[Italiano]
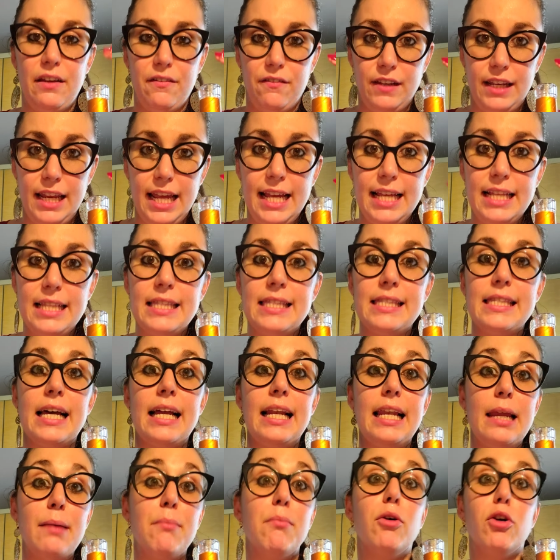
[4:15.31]
evidenza
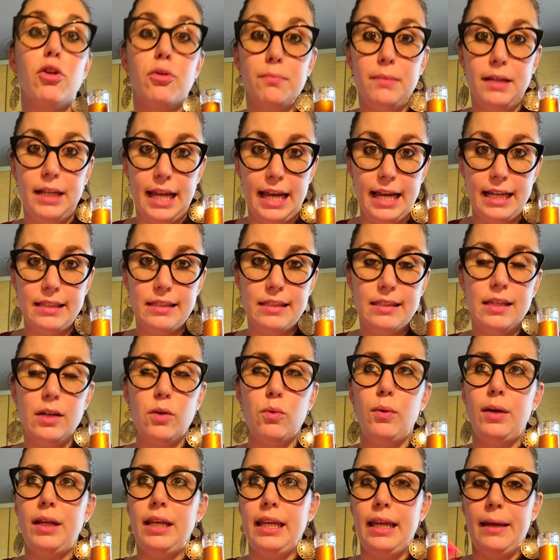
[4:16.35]
le morbidezze,
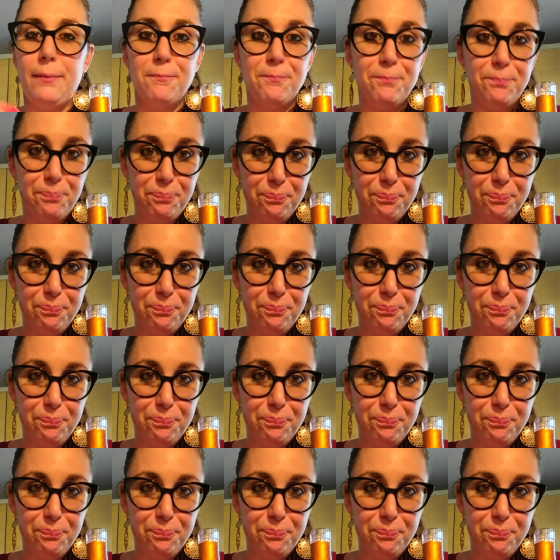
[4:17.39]
quindi